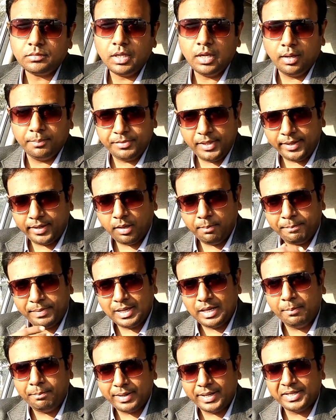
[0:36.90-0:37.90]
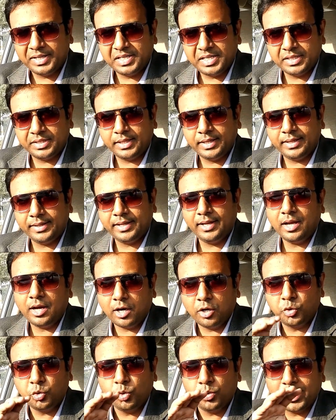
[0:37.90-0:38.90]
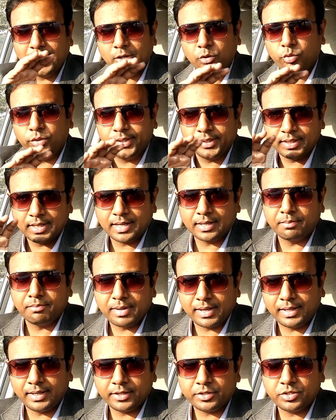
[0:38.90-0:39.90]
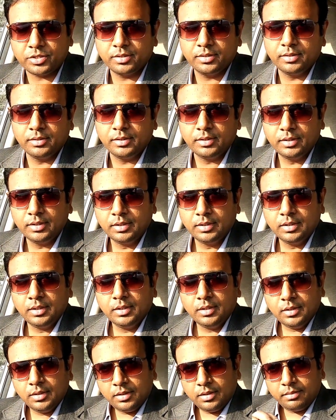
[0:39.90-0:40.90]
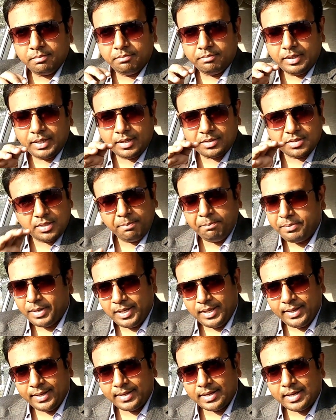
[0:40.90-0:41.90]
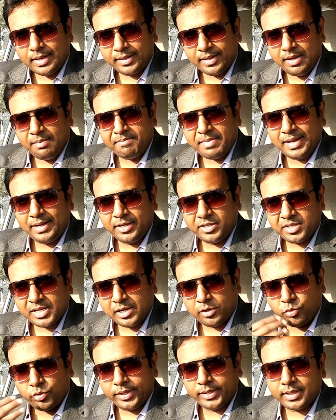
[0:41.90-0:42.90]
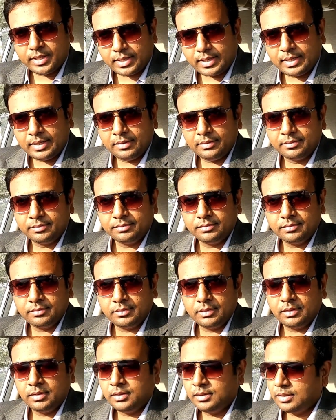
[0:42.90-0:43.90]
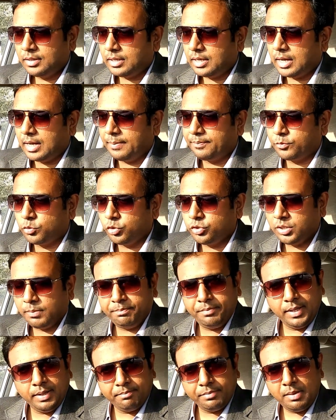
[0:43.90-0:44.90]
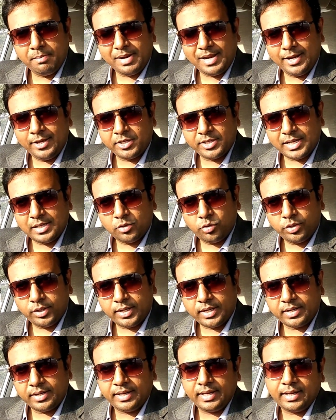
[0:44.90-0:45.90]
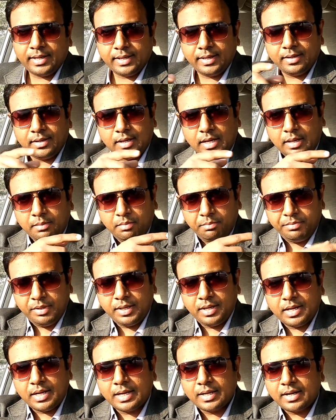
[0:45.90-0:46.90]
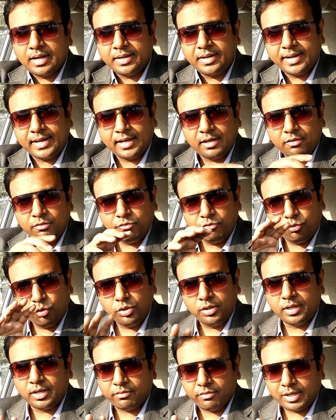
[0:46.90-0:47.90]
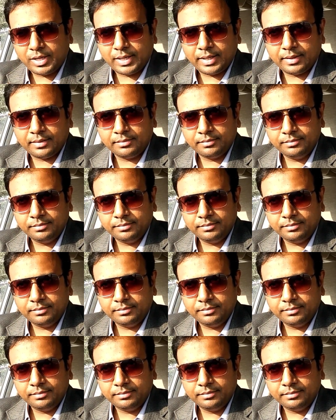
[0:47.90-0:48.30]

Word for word: अब देखिए पहला पार्ट ले लेते हैं कि हाउ टू कैलकुलेट कार माइलेज बड़ा सिंपल है कार की माइलेज कैलकुलेट करना आपको जब भी अपनी माइलेज कैलकुलेट करनी है आप अपना कार का टैंक फुल करवा लें